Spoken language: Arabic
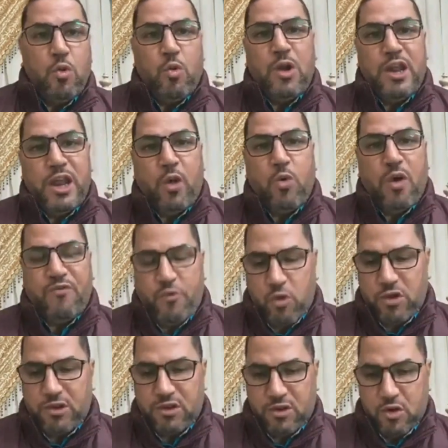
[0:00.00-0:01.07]
والاخوه في
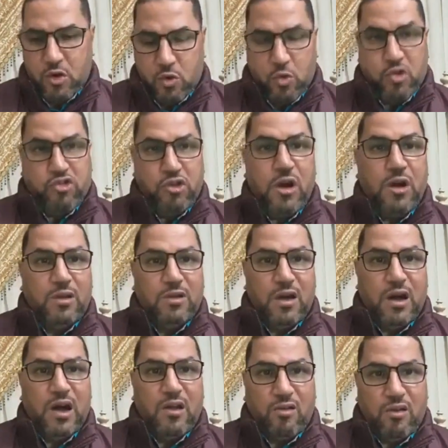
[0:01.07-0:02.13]
ان وان شاء
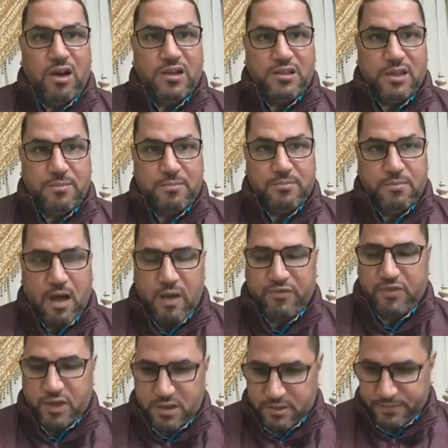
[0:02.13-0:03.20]
الله القادم
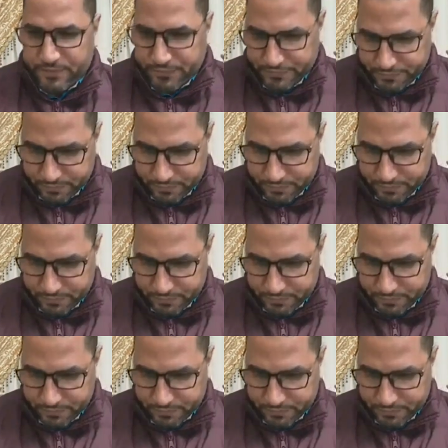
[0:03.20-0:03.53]
افضل